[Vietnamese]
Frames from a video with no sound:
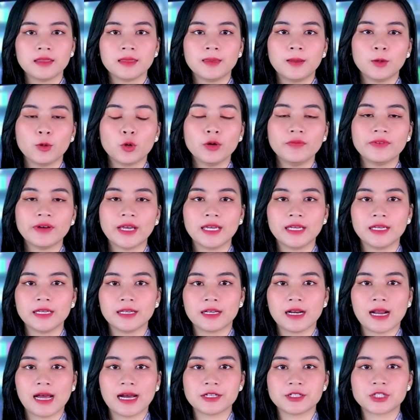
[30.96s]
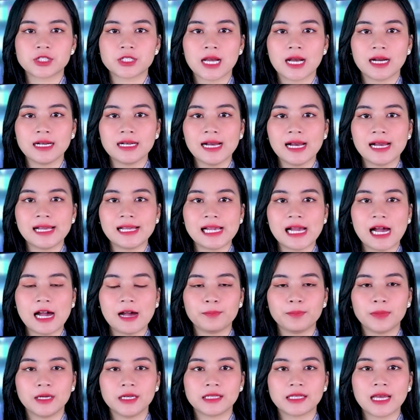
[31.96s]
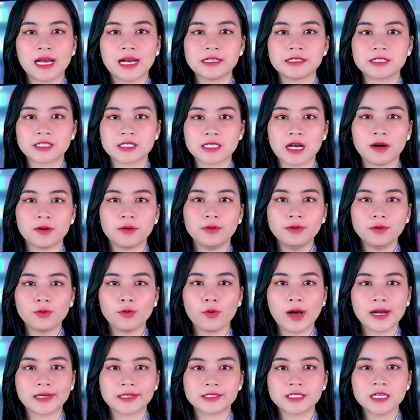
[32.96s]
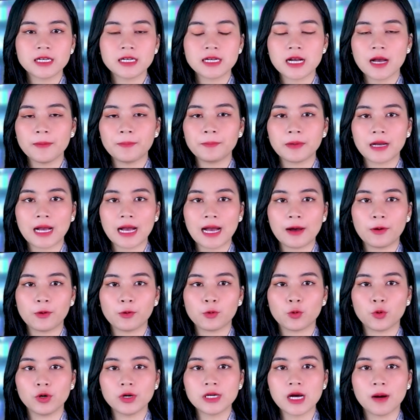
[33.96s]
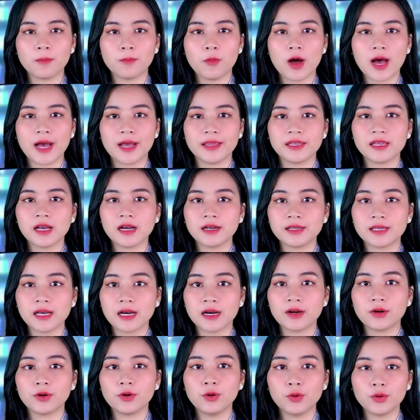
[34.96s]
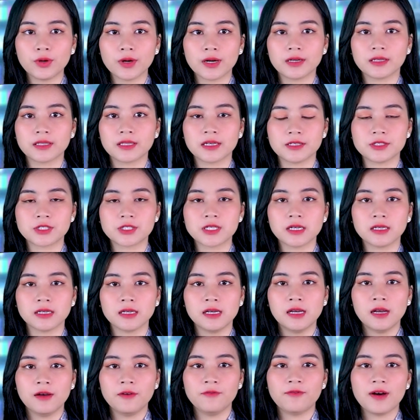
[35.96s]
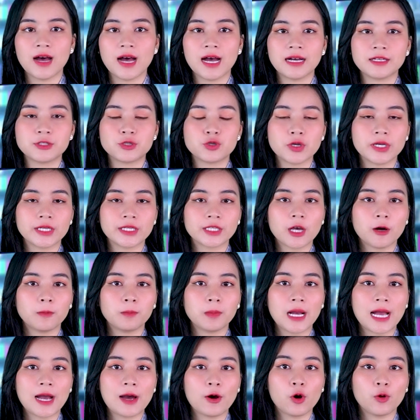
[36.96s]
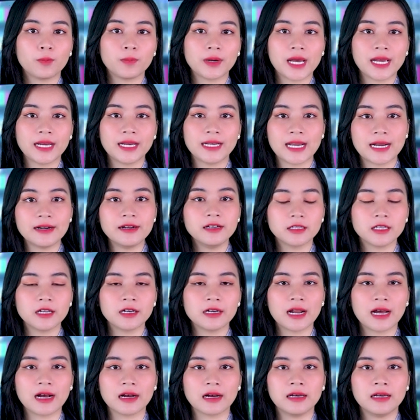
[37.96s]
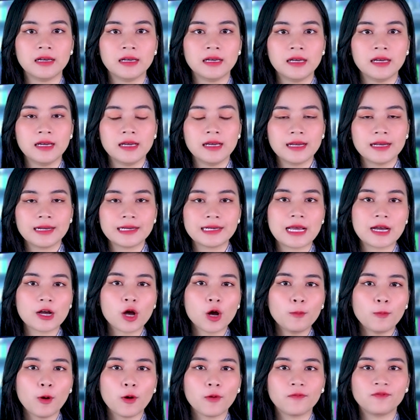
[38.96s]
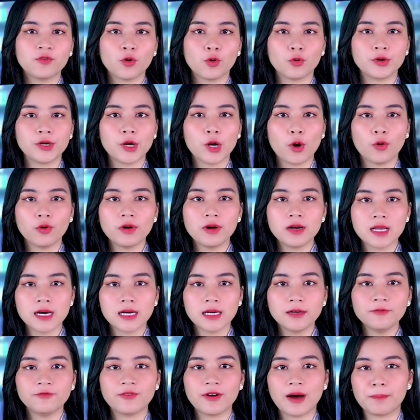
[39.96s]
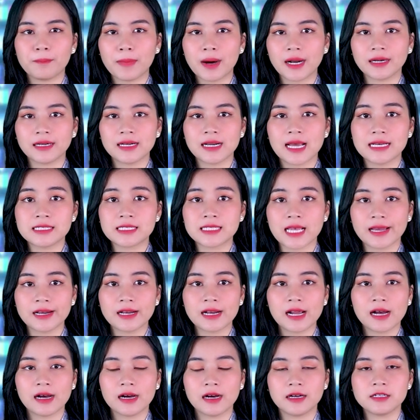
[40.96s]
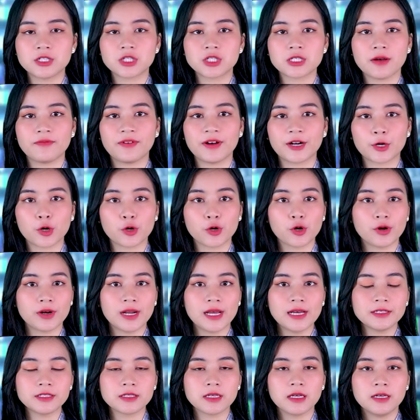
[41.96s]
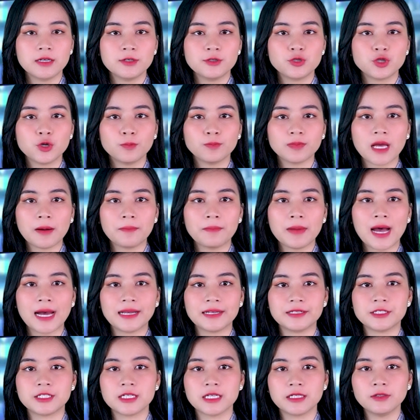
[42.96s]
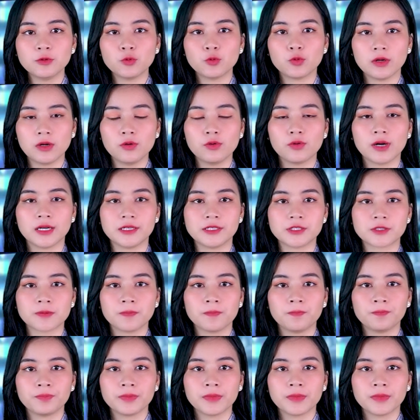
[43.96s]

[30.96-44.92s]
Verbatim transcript: Thưa quý vị, rạng sáng ngày 20 tháng 6, quan chức cấp cao của Cộng hòa Nhân dân Lugan tự xưng và truyền thông Nga hôm nay đã đưa tin rằng đã có một vụ nổ lớn và mạnh đã xảy ra ở Severodonetsk, trung tâm hành chính của Lugansk.